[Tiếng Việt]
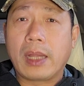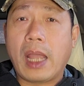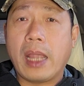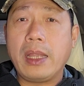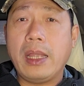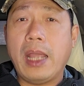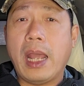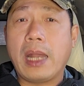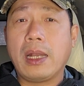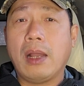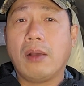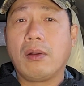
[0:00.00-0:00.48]

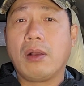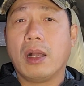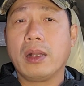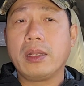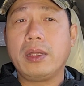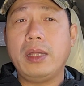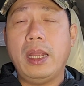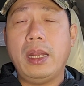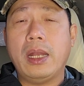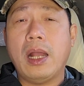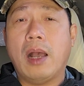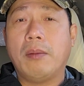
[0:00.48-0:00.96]
tại vì anh đâu
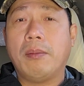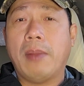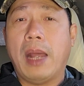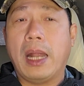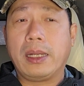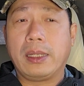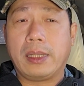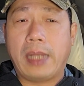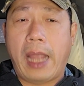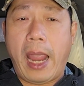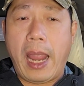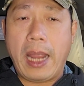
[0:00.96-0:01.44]
có gì đâu
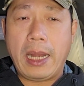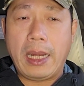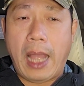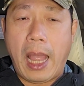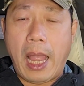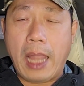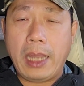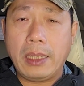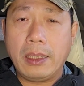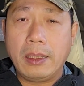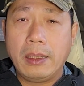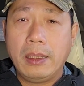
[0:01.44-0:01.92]
mà anh cản
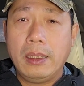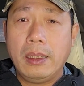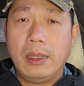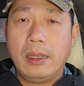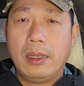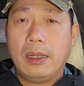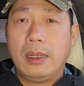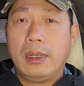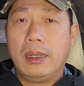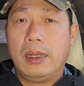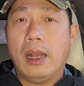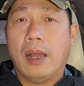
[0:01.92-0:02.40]
lại
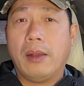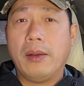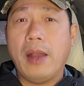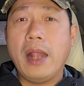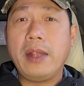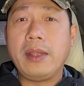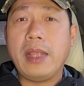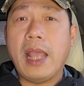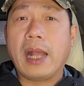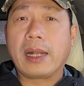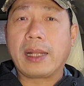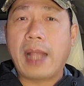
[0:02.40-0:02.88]
rồi
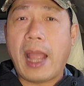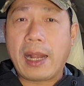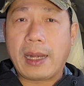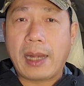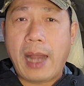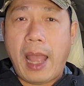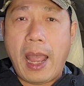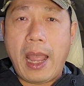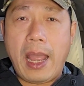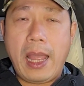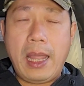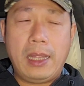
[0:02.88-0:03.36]
đến giờ
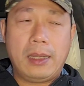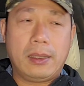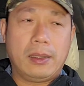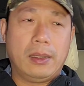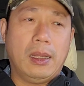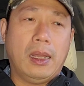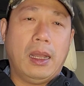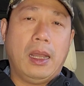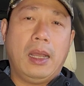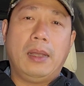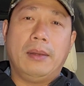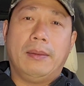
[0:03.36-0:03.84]
thăng đá
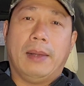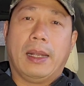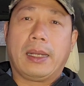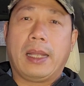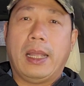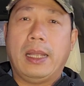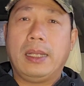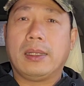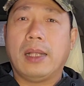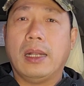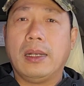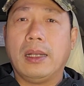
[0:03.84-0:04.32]
đó
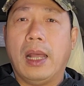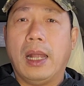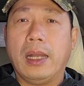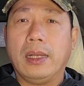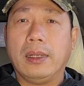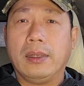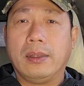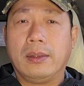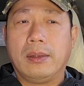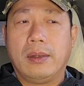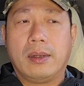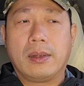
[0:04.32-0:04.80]
bạn thấy tình
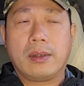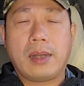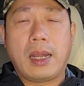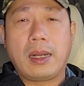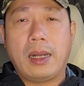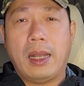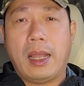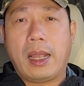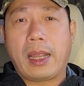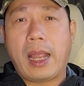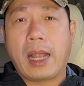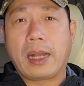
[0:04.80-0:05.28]
hình nó
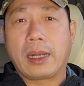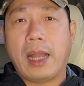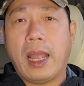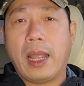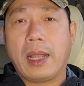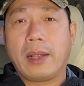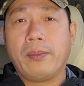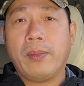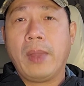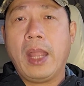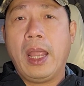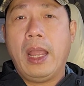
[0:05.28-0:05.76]
rất là căng
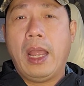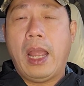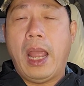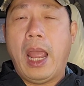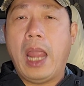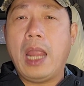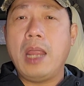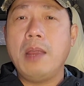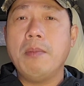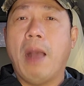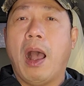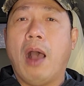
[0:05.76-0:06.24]
thẳng
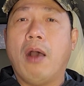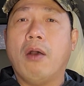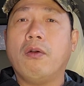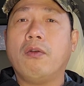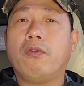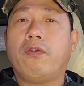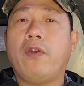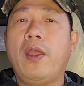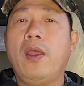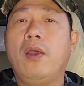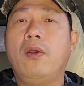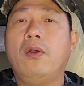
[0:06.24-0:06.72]
hãy
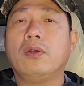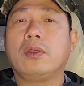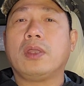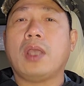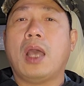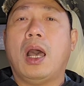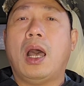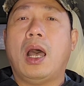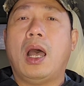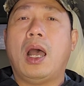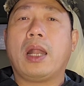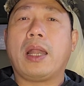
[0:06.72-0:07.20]
bầu phiếu
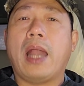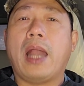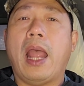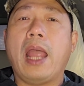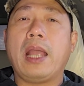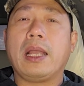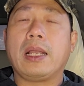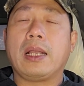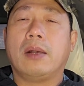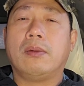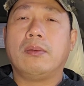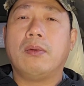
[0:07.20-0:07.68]
cho
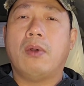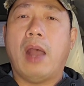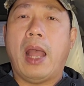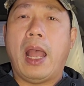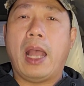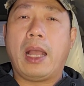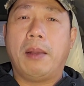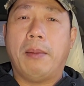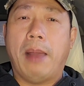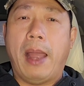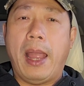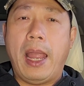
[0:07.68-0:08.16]
đảng cộng
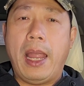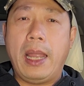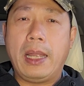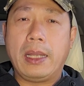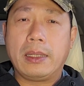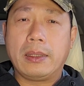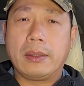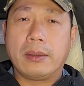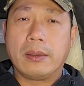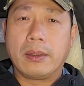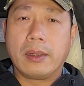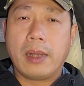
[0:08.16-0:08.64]
hòa các
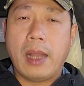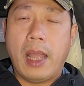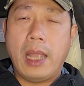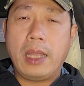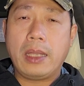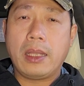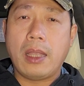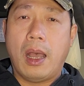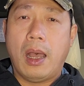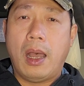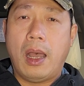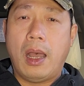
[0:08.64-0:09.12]
bạn
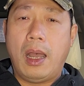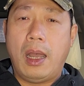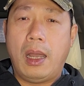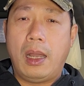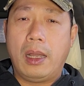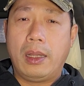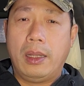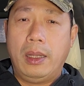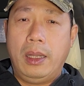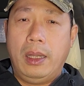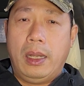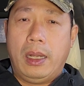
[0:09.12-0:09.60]
để
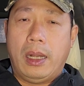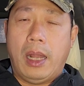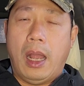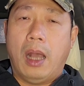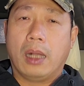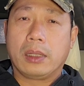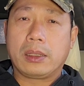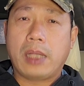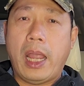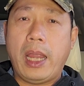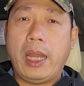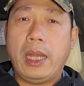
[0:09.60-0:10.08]
cho
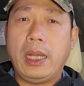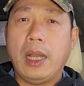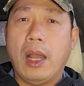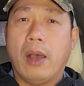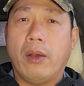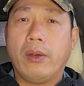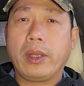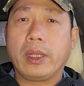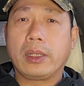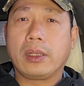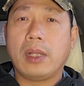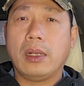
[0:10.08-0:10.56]
họ thay
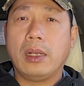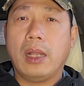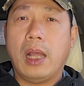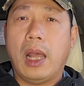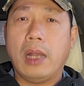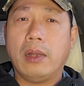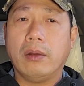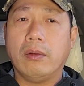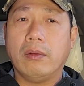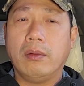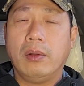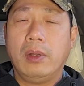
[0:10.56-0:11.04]
đổi cái tình
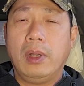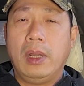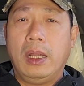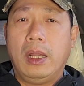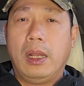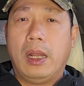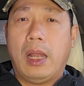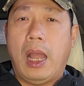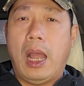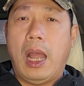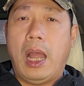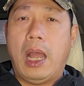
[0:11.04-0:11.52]
hình
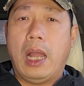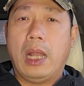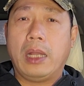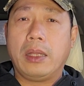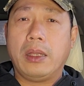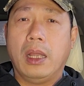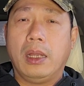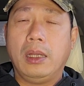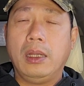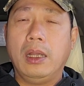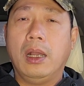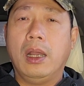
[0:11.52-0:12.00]

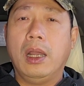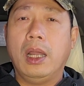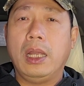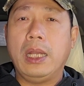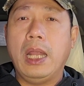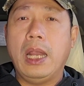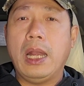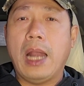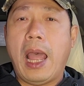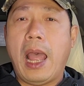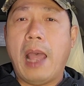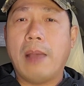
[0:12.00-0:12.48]
à, những
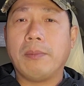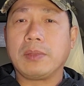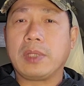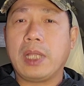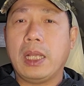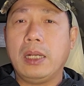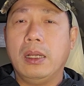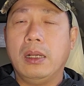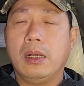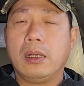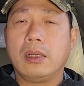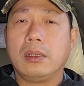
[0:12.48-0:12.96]
người đi
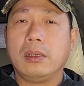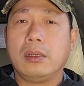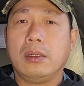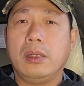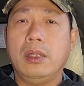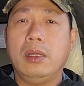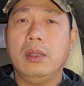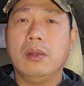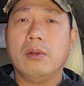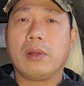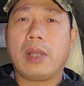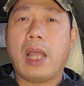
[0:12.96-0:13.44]
làm sẽ được
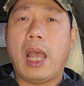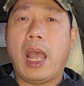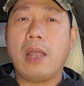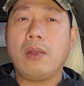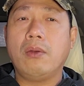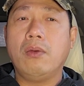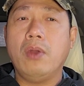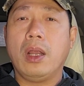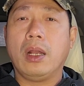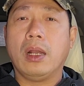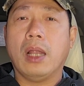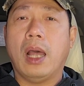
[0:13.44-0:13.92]
nhiều
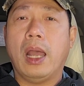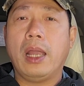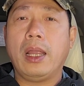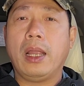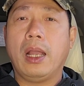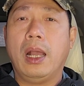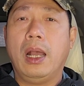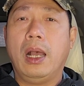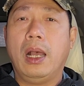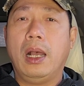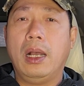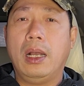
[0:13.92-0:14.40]
cái quyền
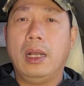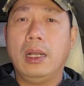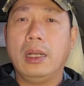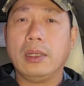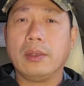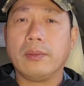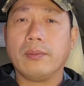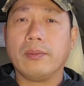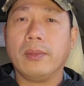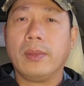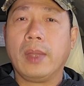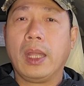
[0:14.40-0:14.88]
lợi
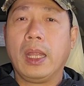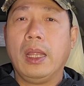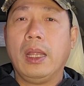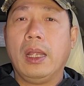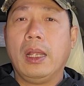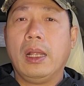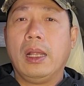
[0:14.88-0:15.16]
hơn